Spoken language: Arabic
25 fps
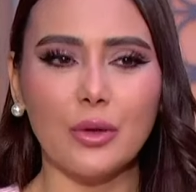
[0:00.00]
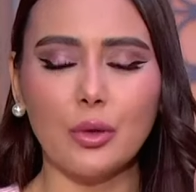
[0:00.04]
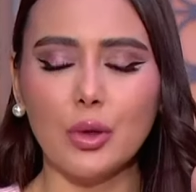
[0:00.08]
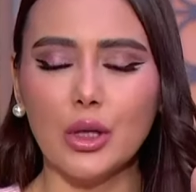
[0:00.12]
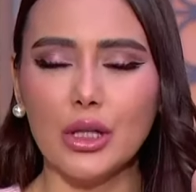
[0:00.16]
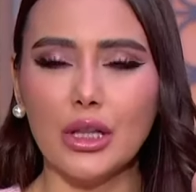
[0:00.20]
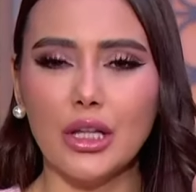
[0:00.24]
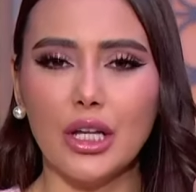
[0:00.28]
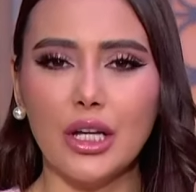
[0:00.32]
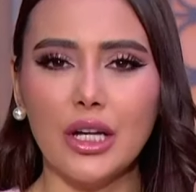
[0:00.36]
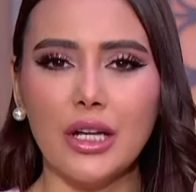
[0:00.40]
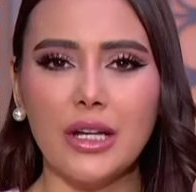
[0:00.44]

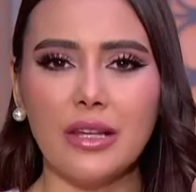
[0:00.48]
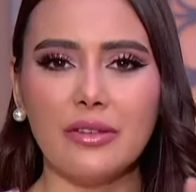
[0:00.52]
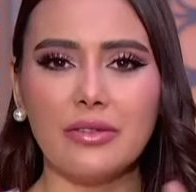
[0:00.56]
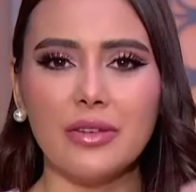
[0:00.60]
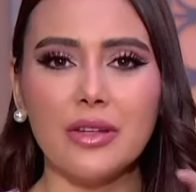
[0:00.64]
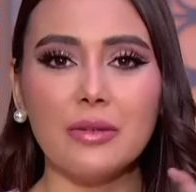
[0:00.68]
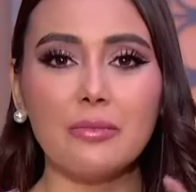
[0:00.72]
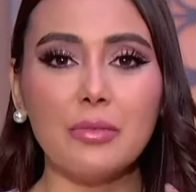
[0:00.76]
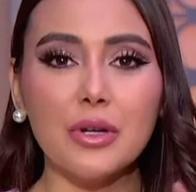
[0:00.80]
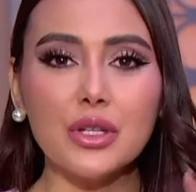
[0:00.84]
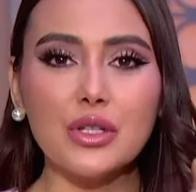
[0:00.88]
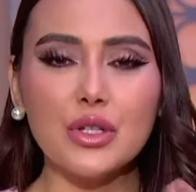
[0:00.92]
والله في
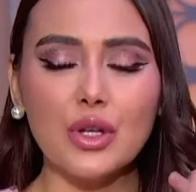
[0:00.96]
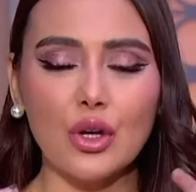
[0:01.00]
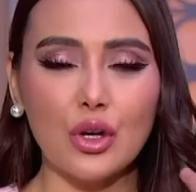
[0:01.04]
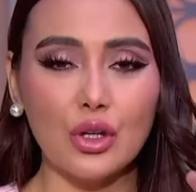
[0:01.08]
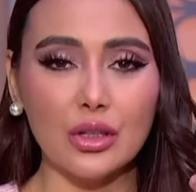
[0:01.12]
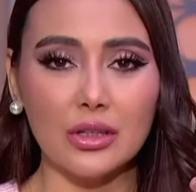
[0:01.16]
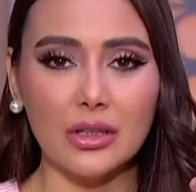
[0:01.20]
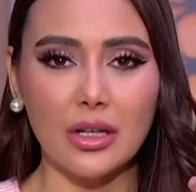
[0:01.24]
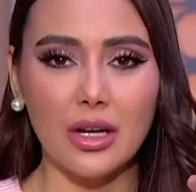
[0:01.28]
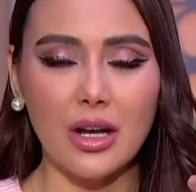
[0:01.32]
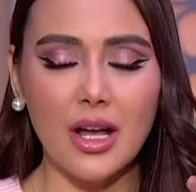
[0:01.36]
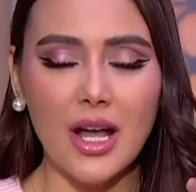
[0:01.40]

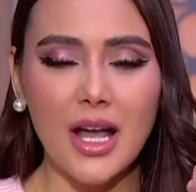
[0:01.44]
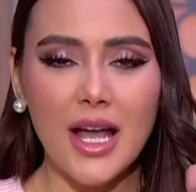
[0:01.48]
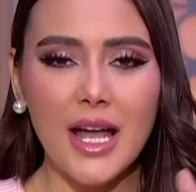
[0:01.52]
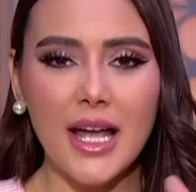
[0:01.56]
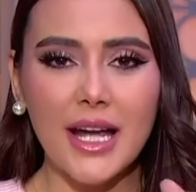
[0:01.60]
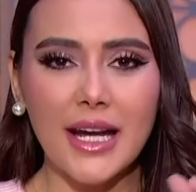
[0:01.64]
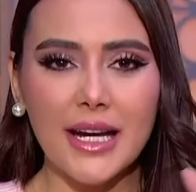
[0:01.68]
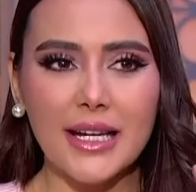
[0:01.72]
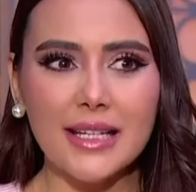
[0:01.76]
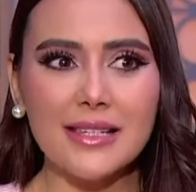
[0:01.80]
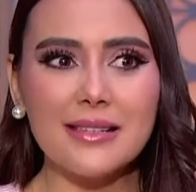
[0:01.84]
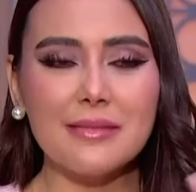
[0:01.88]
البساطه
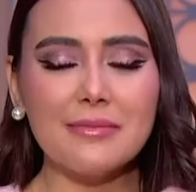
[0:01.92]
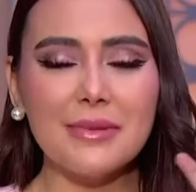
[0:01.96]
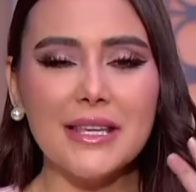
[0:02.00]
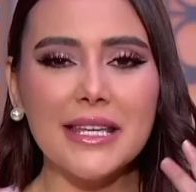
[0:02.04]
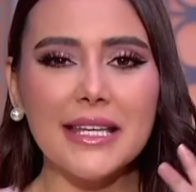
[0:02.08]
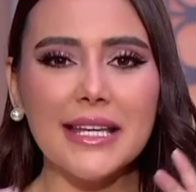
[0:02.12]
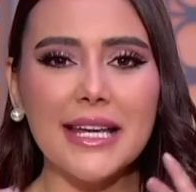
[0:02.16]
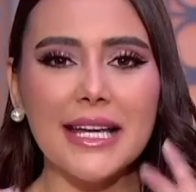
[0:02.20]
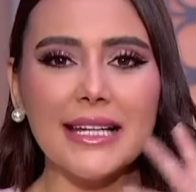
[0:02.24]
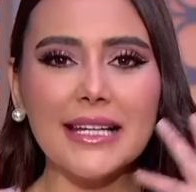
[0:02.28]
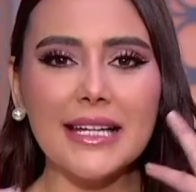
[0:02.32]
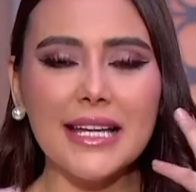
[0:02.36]
اللي
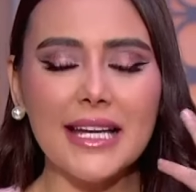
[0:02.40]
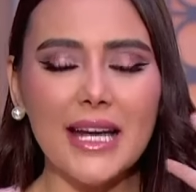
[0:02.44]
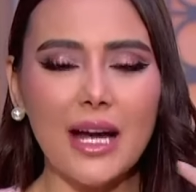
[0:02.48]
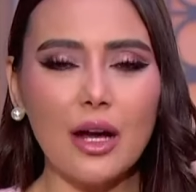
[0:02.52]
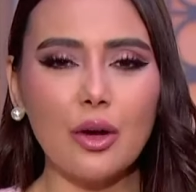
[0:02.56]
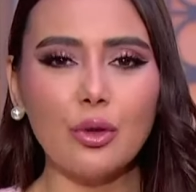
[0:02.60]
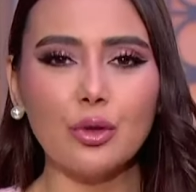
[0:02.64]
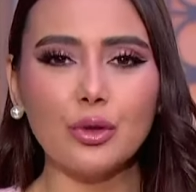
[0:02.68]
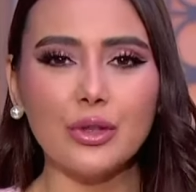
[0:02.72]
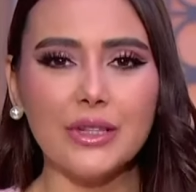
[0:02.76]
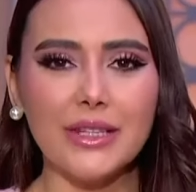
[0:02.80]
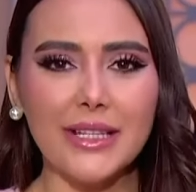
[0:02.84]
بيكلكعوا
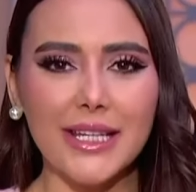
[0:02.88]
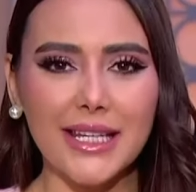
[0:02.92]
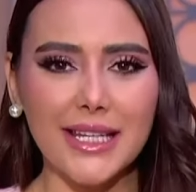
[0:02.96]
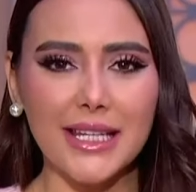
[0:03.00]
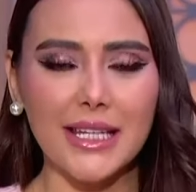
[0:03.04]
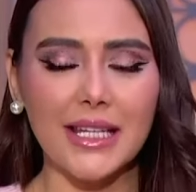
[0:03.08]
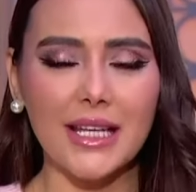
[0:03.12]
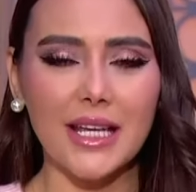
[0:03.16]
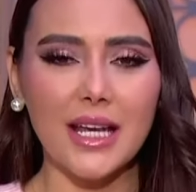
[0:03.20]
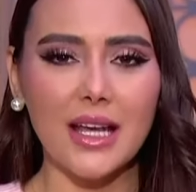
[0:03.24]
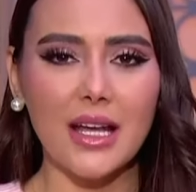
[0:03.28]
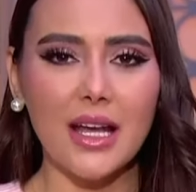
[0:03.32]

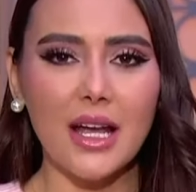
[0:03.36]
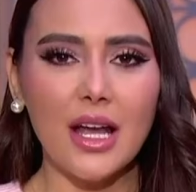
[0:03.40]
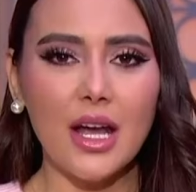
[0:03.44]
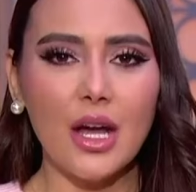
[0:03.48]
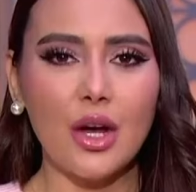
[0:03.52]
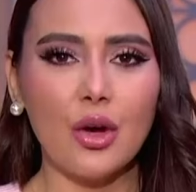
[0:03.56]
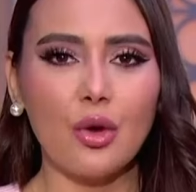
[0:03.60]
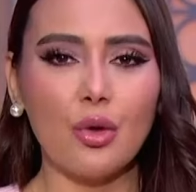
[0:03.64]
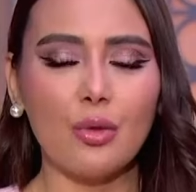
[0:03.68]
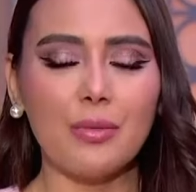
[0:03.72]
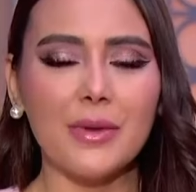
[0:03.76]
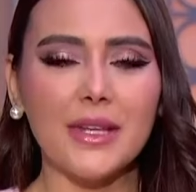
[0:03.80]
الدنيا
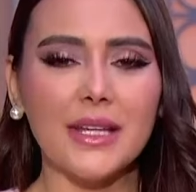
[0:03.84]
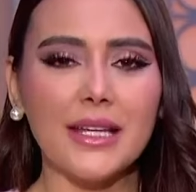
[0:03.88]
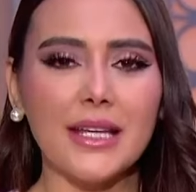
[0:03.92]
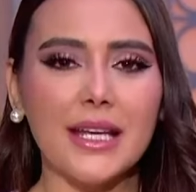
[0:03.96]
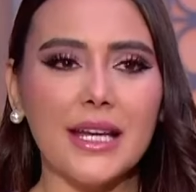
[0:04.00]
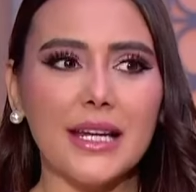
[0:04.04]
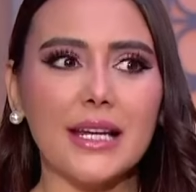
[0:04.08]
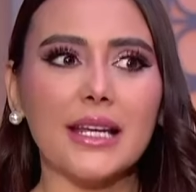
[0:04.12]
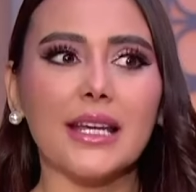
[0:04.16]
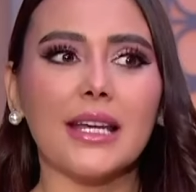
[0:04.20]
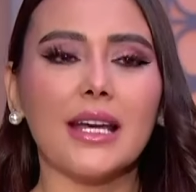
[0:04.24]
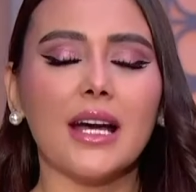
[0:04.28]

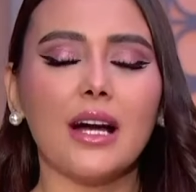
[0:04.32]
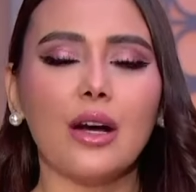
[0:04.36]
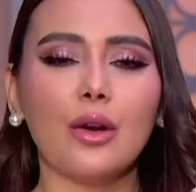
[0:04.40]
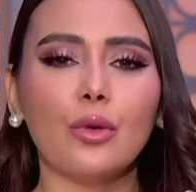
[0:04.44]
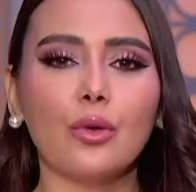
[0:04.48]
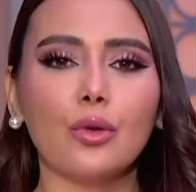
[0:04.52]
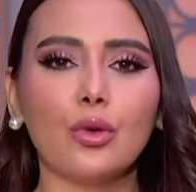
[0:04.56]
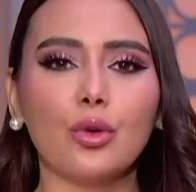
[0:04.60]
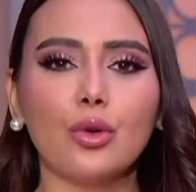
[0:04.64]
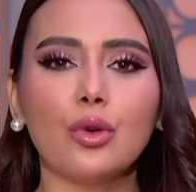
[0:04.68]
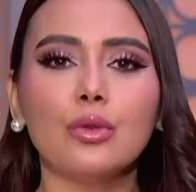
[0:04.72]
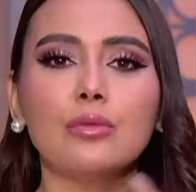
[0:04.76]

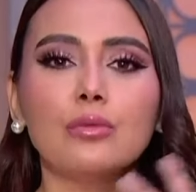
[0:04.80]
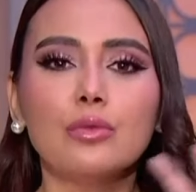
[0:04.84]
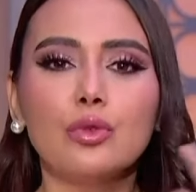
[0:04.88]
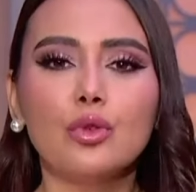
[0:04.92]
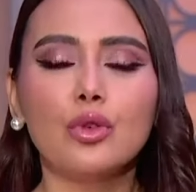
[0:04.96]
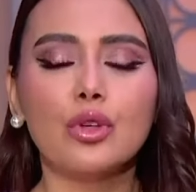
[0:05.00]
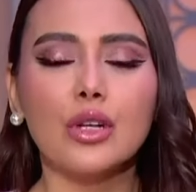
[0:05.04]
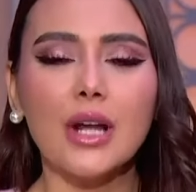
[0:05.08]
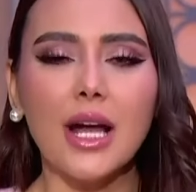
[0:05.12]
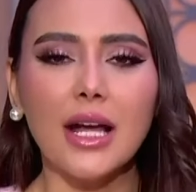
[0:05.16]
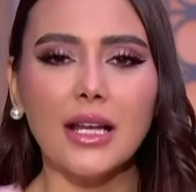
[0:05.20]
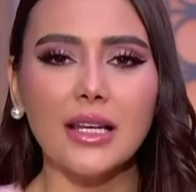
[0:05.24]
وبيكلكعوا
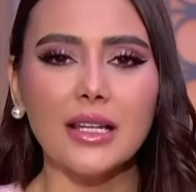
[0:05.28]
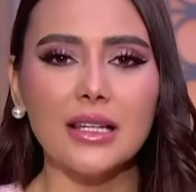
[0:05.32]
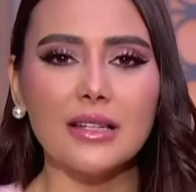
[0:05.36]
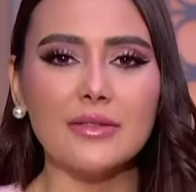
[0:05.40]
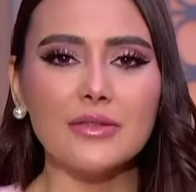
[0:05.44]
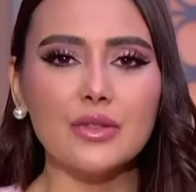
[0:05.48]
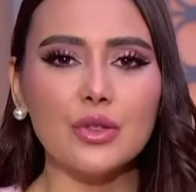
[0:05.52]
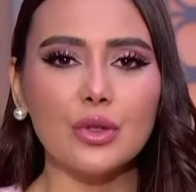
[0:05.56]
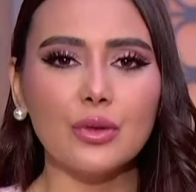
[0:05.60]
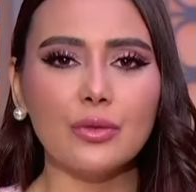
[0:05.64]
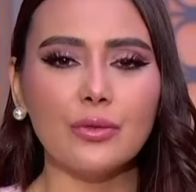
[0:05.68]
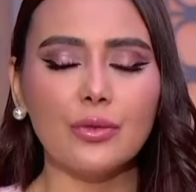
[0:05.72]
الامور على
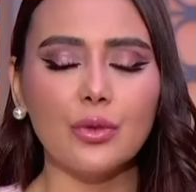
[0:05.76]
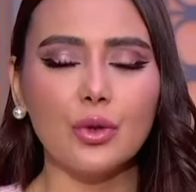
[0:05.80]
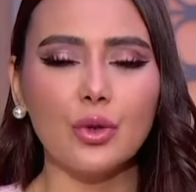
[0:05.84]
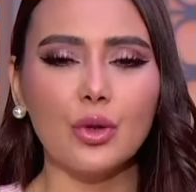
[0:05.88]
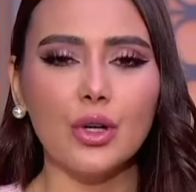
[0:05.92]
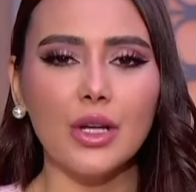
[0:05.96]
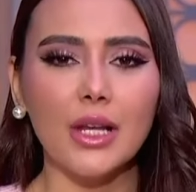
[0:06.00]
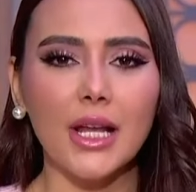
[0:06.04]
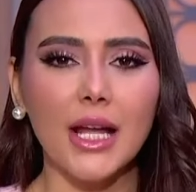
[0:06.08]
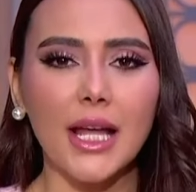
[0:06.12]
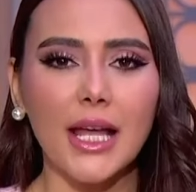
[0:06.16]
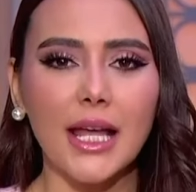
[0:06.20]
نفسهم في
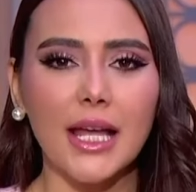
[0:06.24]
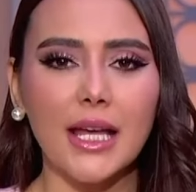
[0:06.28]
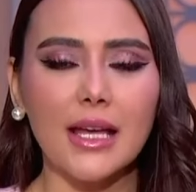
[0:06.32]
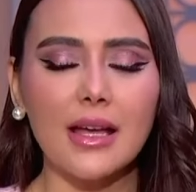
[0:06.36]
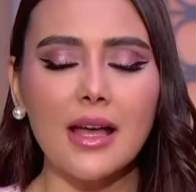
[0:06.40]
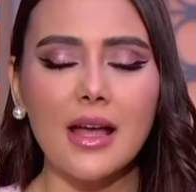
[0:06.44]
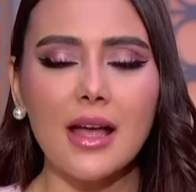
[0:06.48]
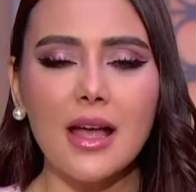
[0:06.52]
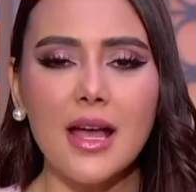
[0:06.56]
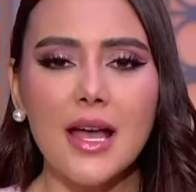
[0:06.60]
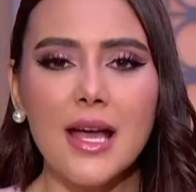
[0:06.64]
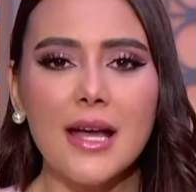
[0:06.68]
كل
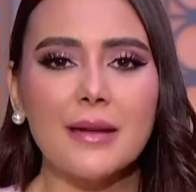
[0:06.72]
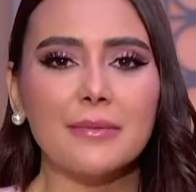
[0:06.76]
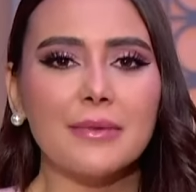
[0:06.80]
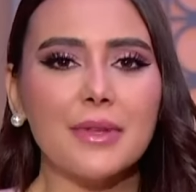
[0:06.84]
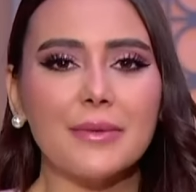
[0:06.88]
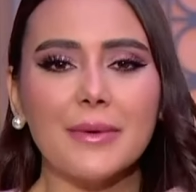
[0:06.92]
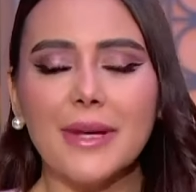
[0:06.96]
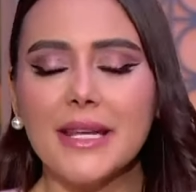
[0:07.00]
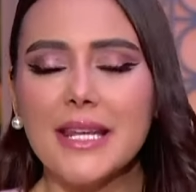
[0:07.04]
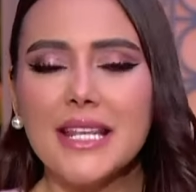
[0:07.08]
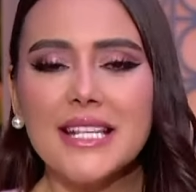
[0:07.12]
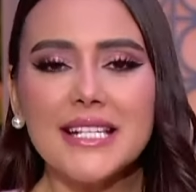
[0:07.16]
حاجه
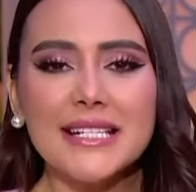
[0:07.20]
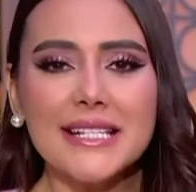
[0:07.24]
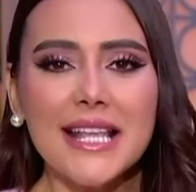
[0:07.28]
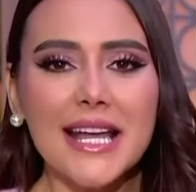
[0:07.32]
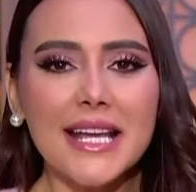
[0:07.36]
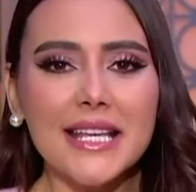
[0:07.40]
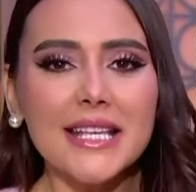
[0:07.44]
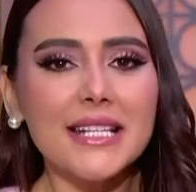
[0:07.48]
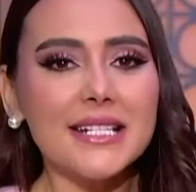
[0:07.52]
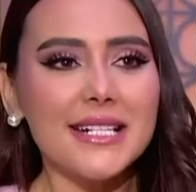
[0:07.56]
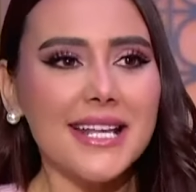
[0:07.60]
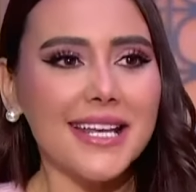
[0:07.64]
تبقى ناس
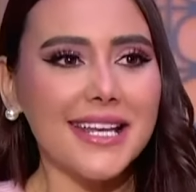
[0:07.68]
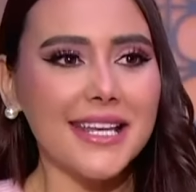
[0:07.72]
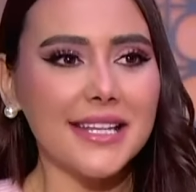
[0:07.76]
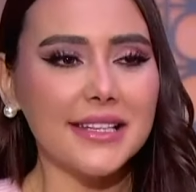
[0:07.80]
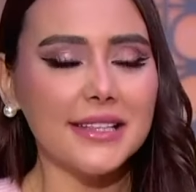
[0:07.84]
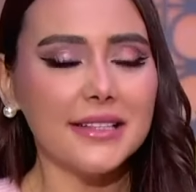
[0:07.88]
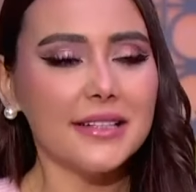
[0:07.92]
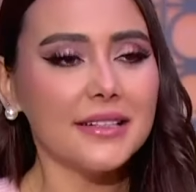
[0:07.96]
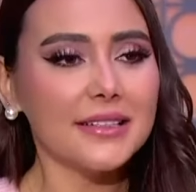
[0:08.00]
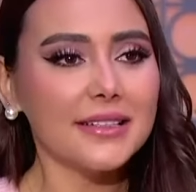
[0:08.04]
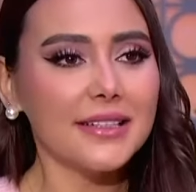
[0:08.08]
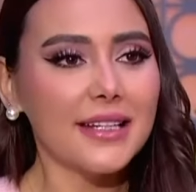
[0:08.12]
تعيسه
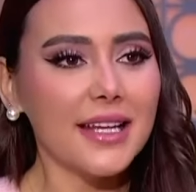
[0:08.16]
جدا